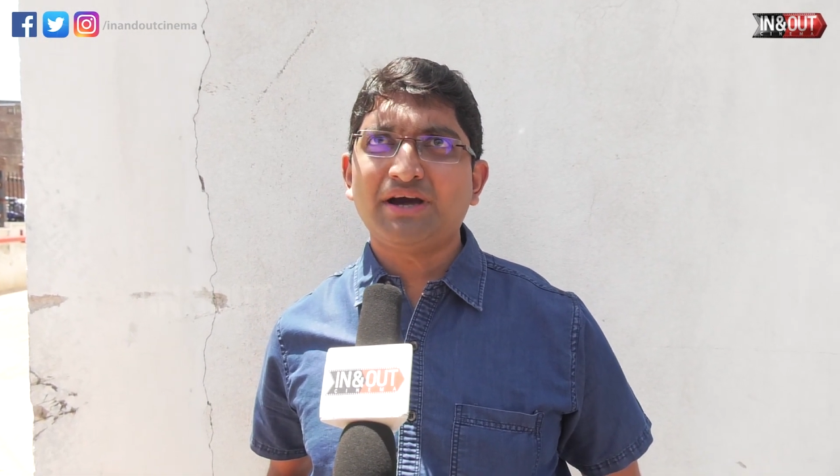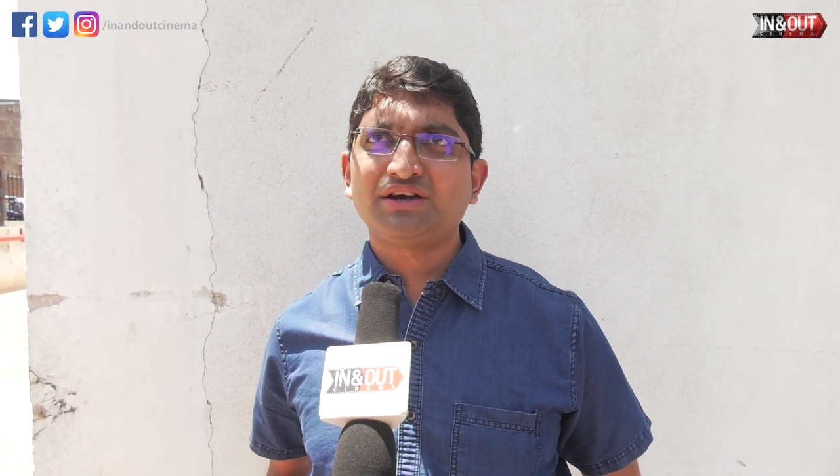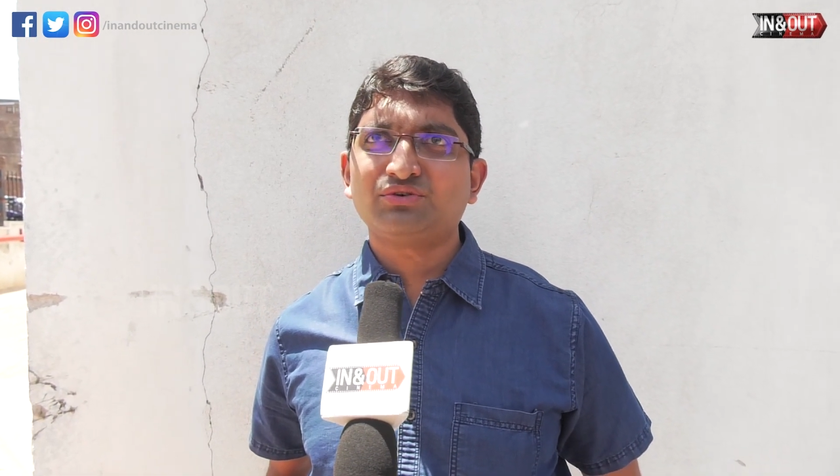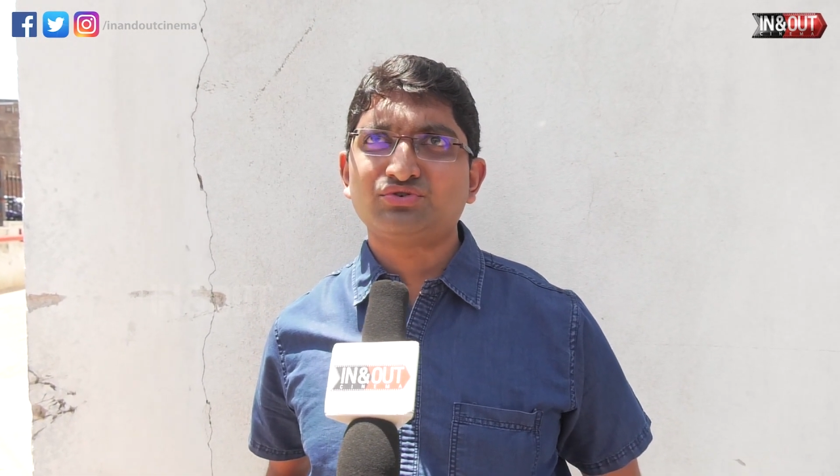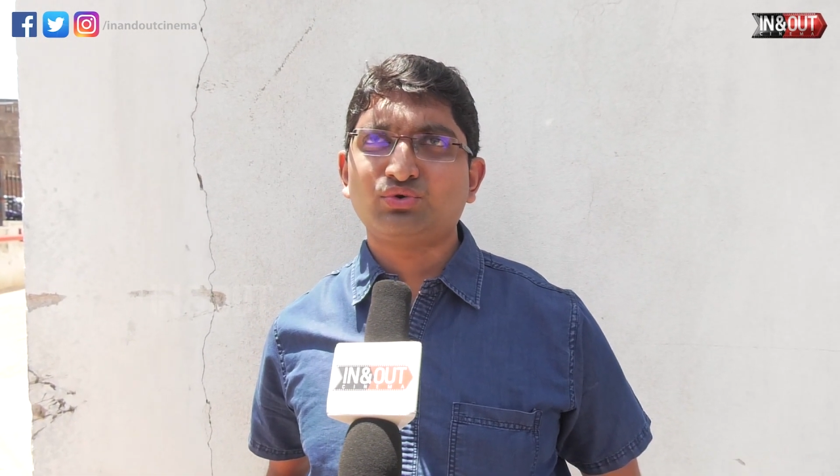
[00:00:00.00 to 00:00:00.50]

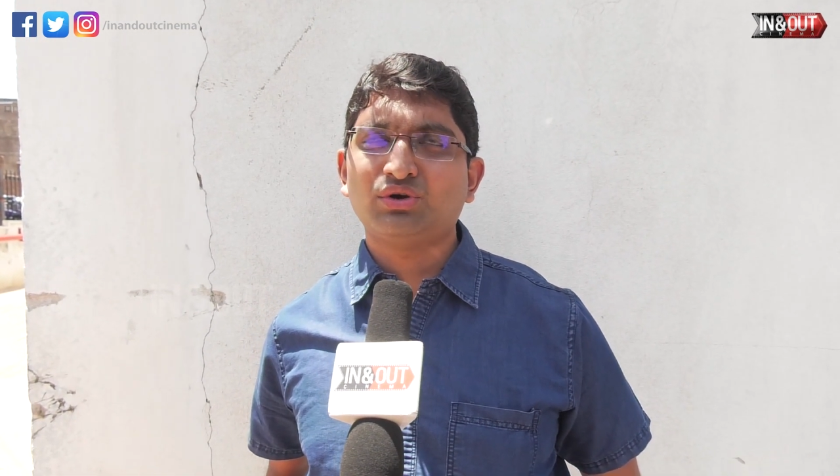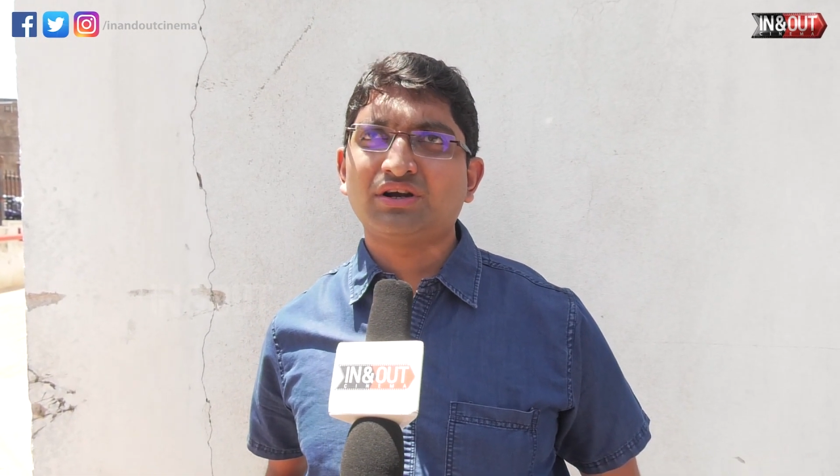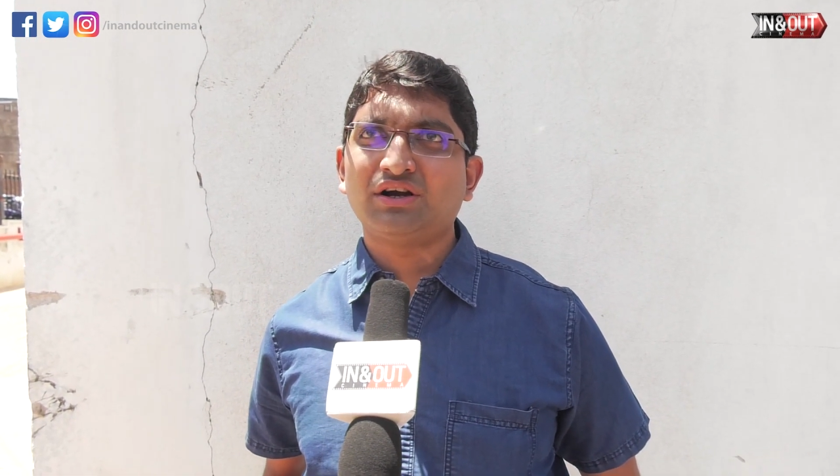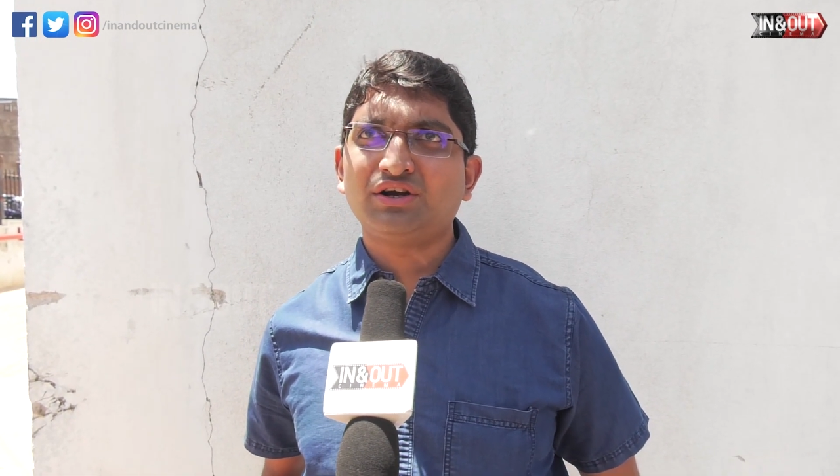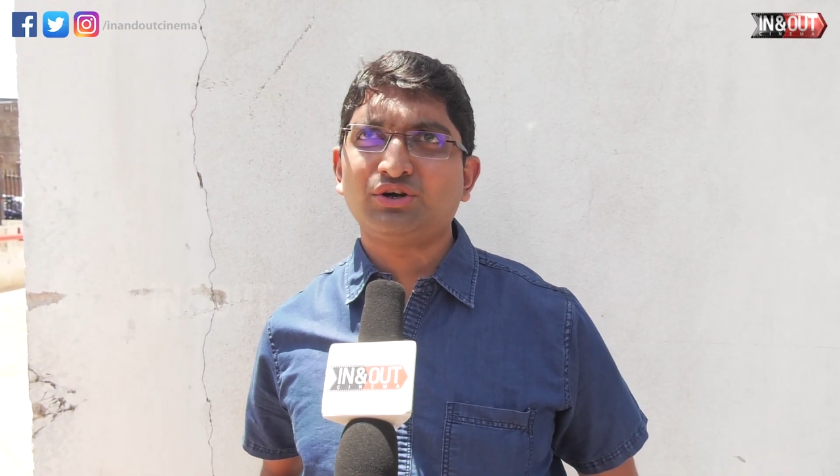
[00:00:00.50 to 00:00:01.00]
பேக்ரவுண்ட்
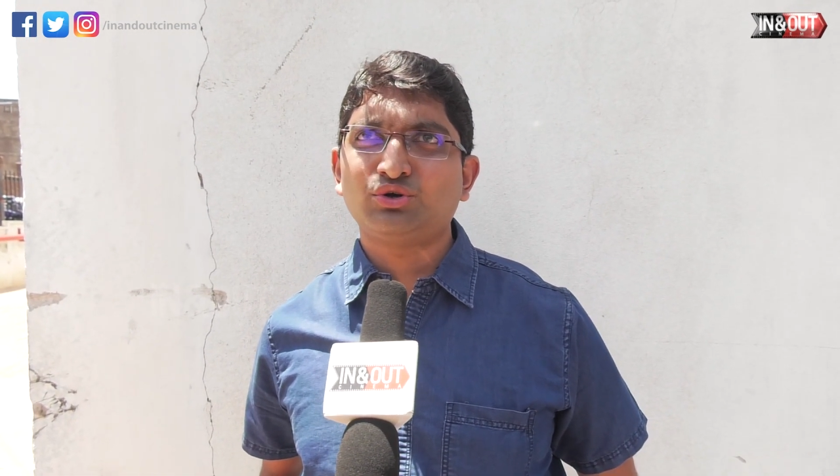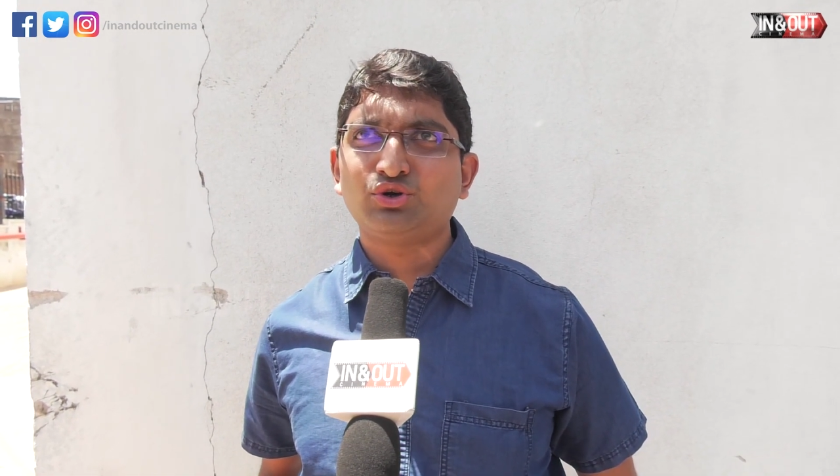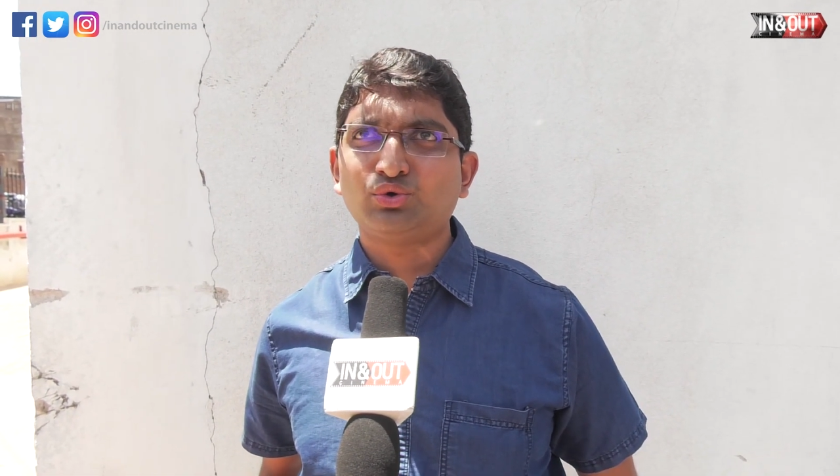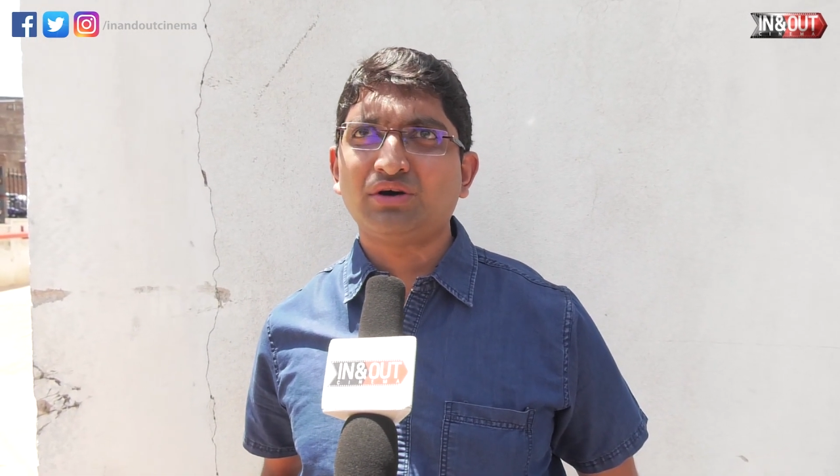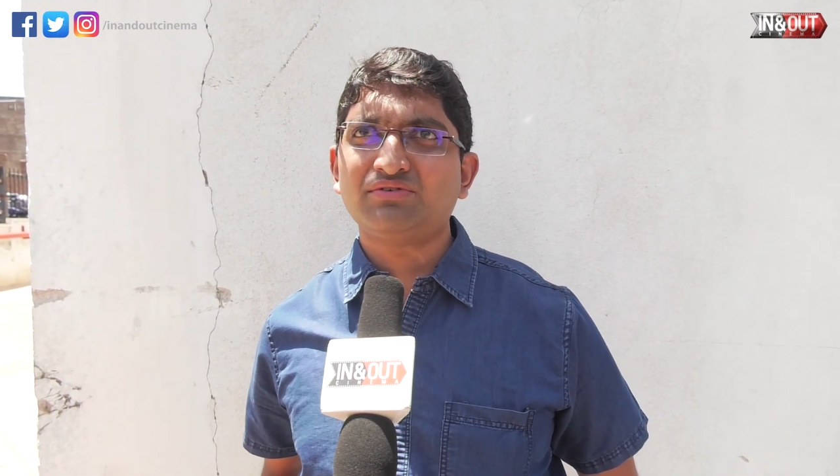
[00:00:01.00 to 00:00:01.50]
ஸ்கோர்க்காக ஒரு
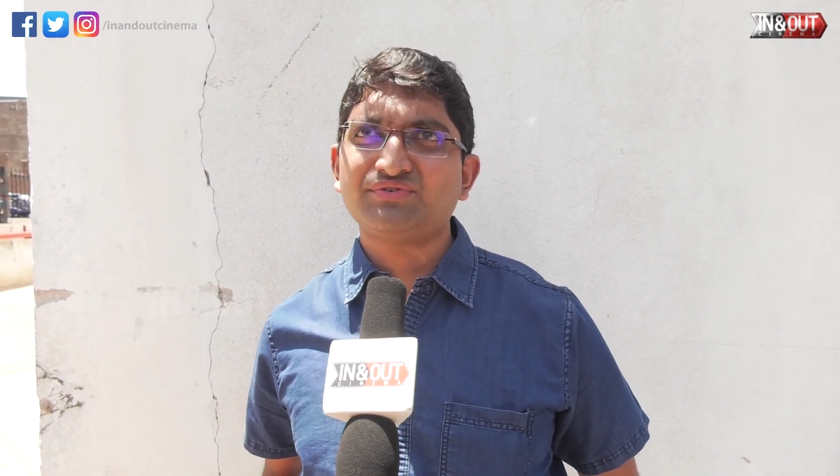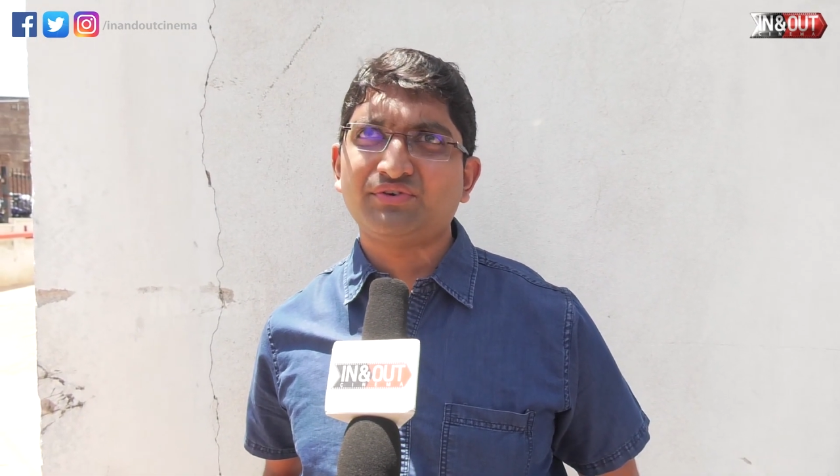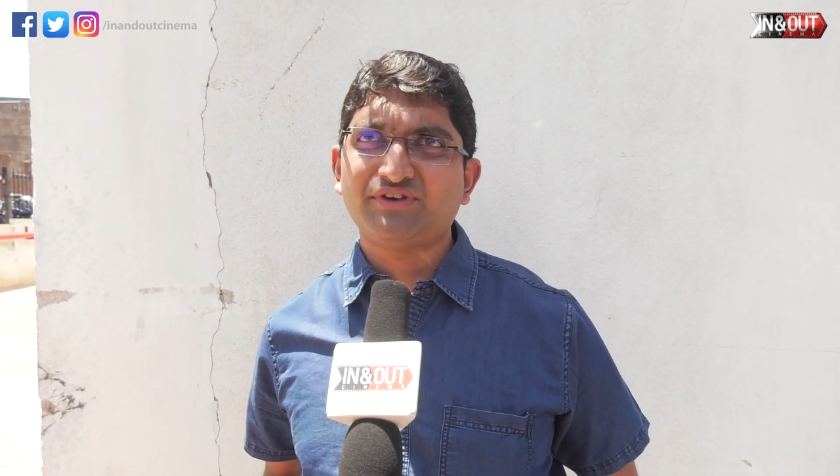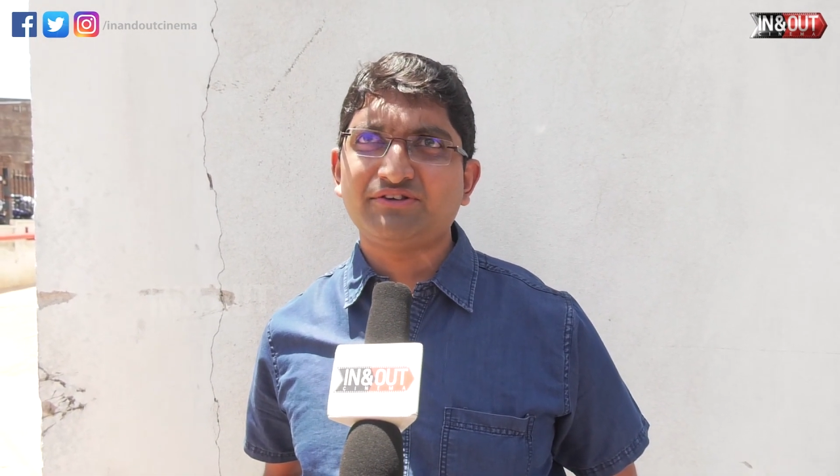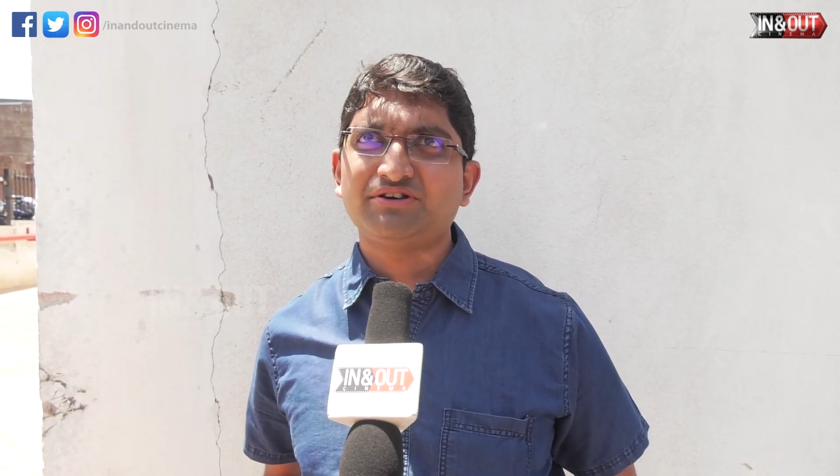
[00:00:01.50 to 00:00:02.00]
டூ ஹவர்ஸ்
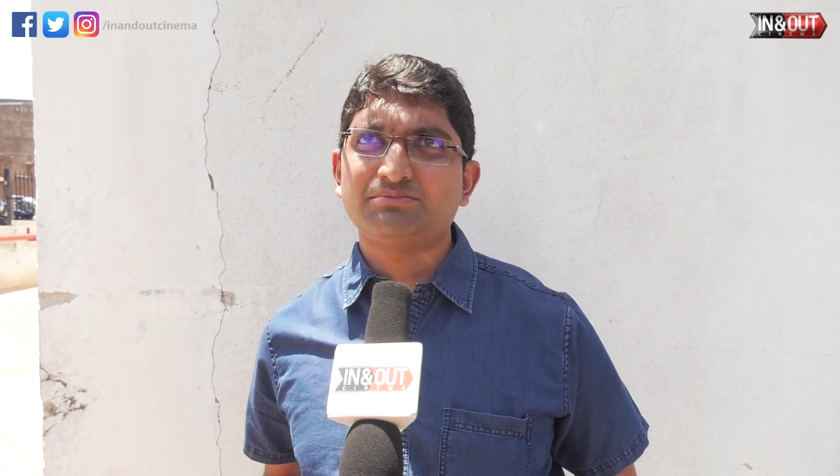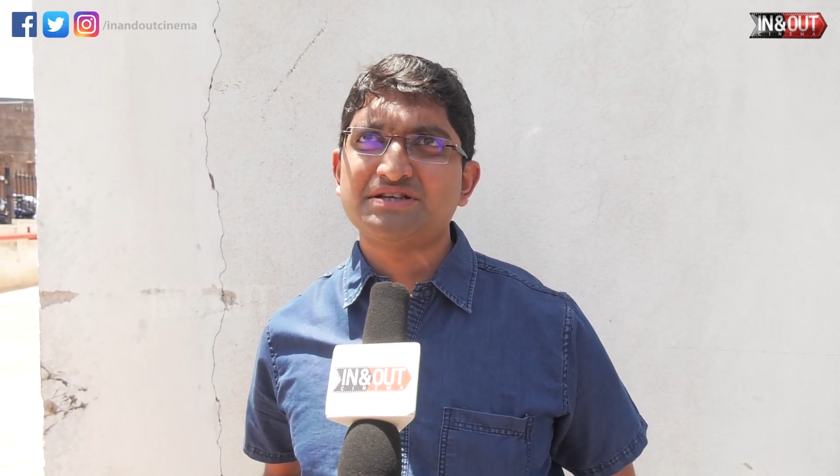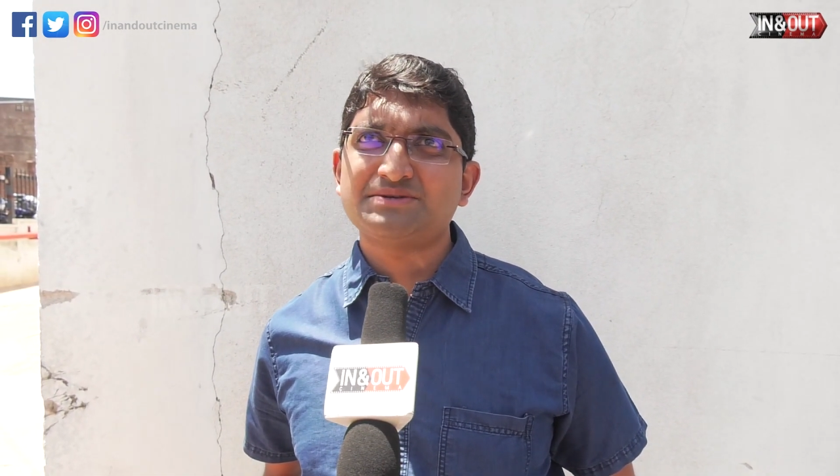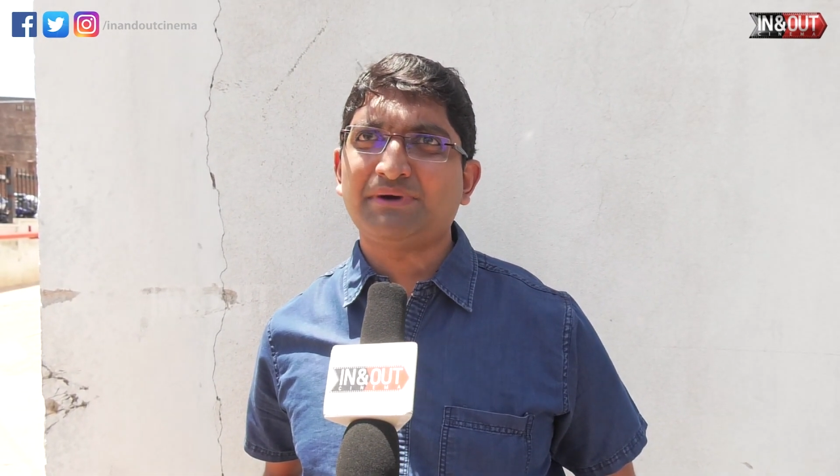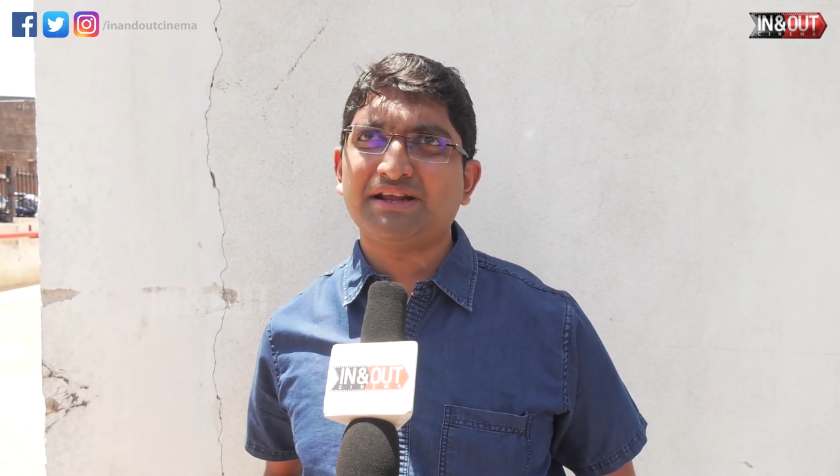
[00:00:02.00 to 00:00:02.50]
ஃபிஃப்டி ஒன் செவன் மினிட்ஸ்